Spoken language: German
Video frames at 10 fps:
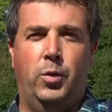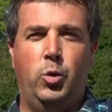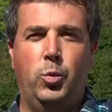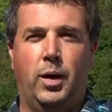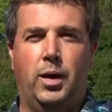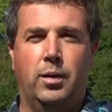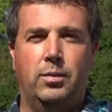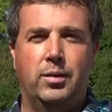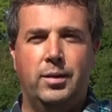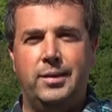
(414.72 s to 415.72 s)
über
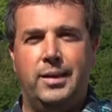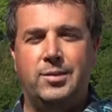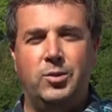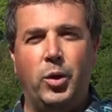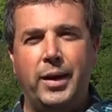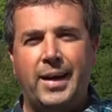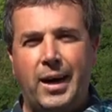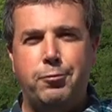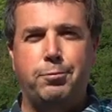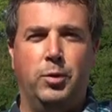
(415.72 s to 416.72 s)
das neue
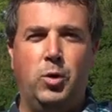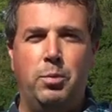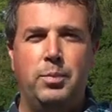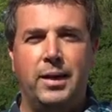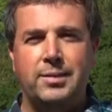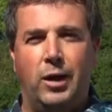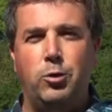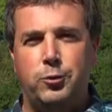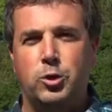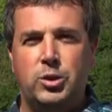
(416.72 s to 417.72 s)
Kraft bekommen, das
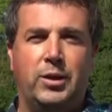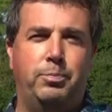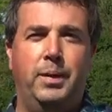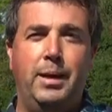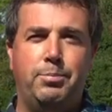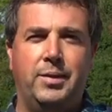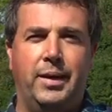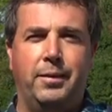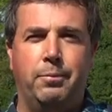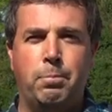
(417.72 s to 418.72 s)
Auffrischen, das
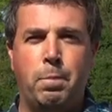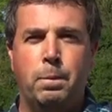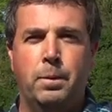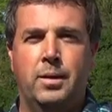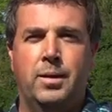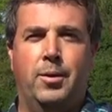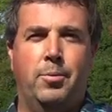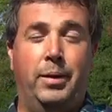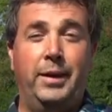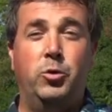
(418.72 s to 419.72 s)
Belebtsein,
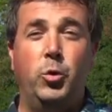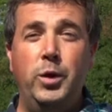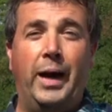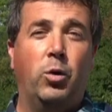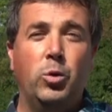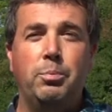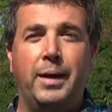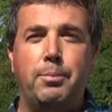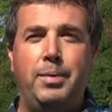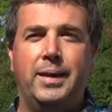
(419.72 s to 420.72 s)
bei den grünen Auen, bei
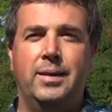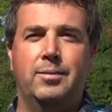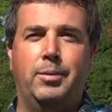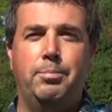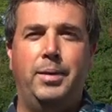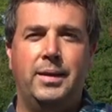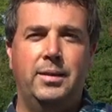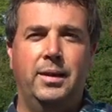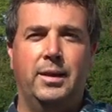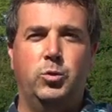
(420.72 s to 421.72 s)
der Blick, beim Blick
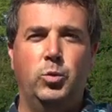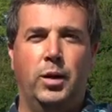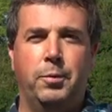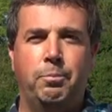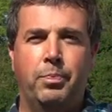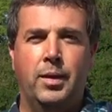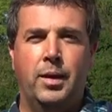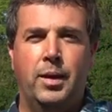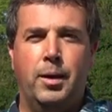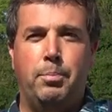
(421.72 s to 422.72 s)
in die Natur,
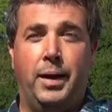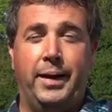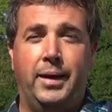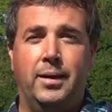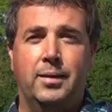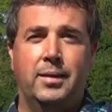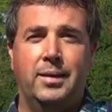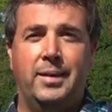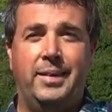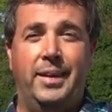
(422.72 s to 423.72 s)
bei
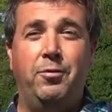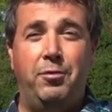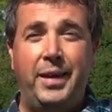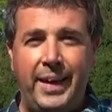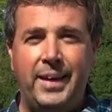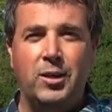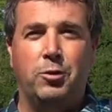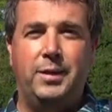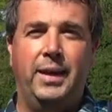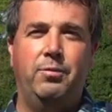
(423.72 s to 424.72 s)
den Wegen,
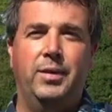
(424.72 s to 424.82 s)
auf denen